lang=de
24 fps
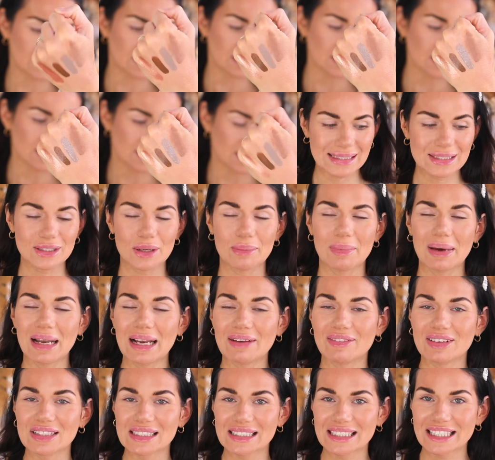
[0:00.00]
ist. Das ist
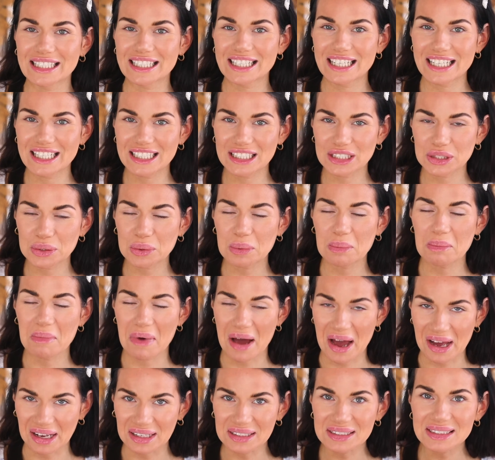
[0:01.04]
normalerweise nicht so
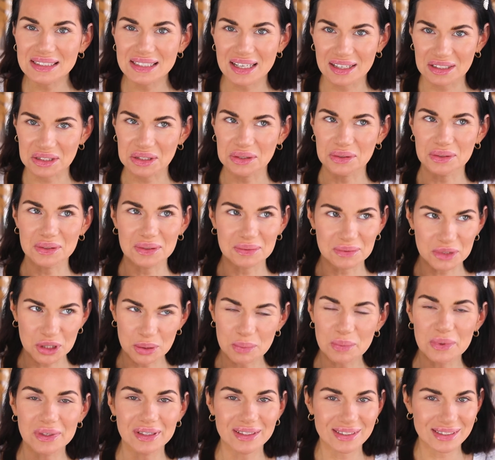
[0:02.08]
meins, also
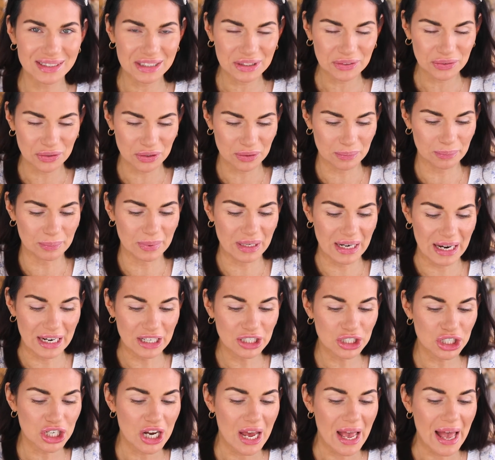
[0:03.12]
zumindest nicht für einen
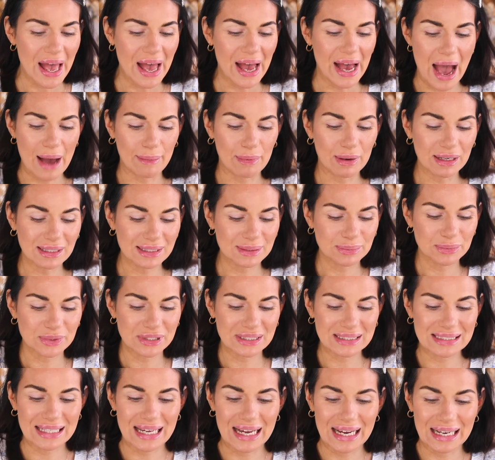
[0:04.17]
Blush. Aber ich
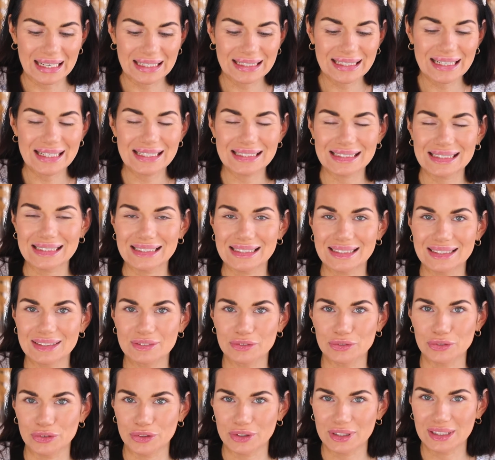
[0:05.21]
muss sagen, sie
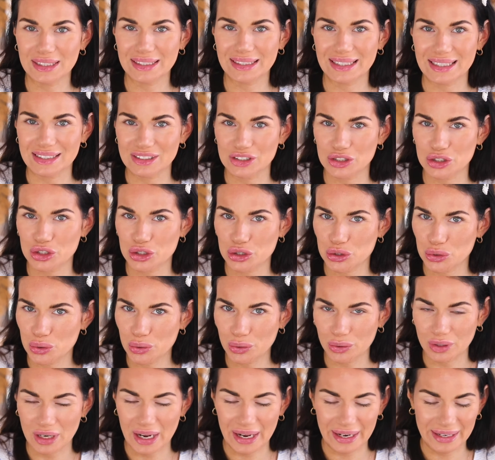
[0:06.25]
sind wirklich ganz
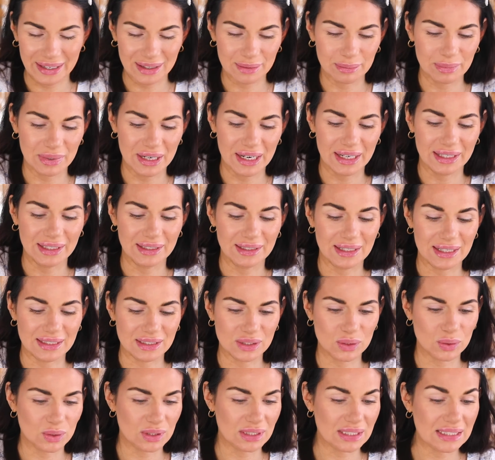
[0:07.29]
schön eingeblendet.
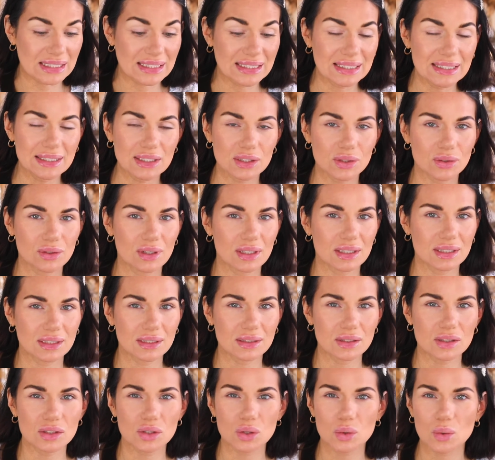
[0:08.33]
Also es ist nicht so, dass
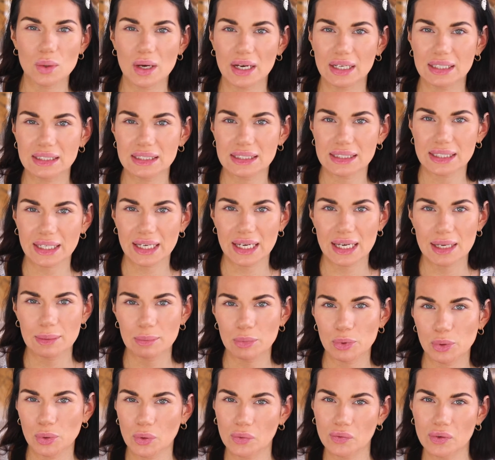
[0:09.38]
sie zu
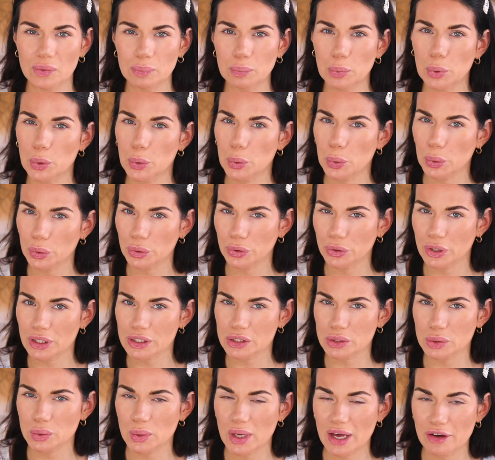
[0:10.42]
extrem irgendwie Poren
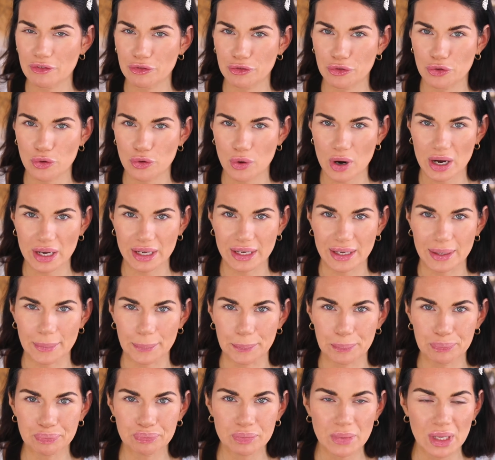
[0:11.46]
oder so
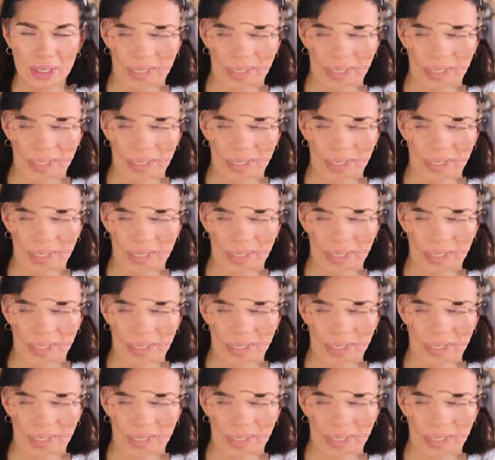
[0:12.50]
hervorheben,